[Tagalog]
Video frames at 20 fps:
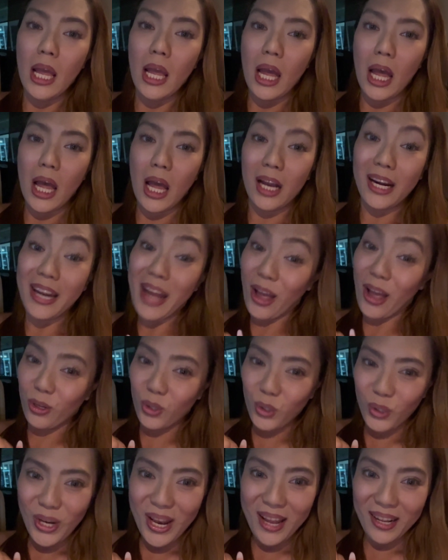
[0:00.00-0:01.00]
ang
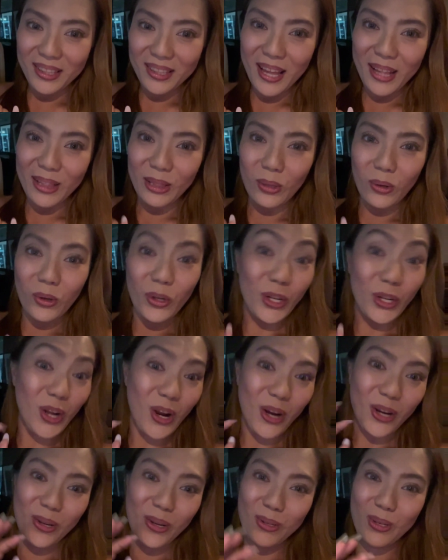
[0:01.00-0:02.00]
reaction nilang tatlo
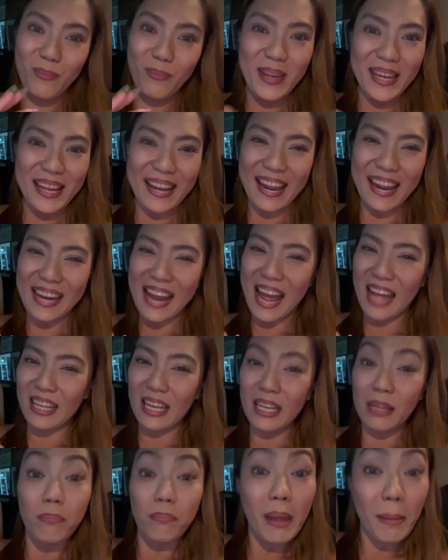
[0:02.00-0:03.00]
regarding sa binigay
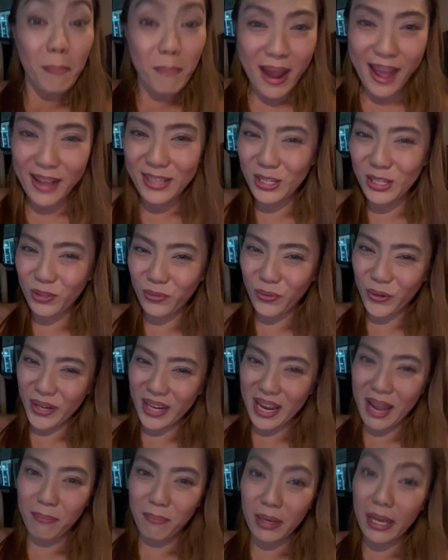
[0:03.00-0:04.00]
natin na blessings for
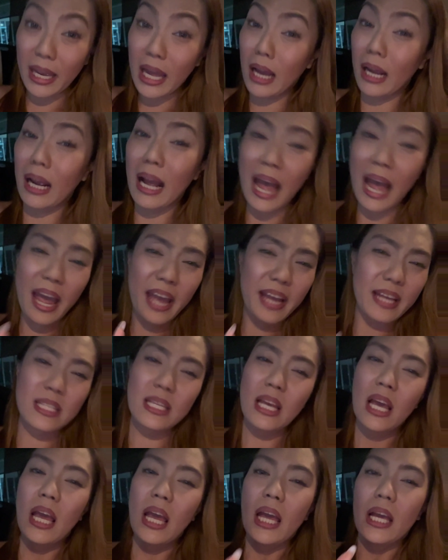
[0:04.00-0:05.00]
them kaya guys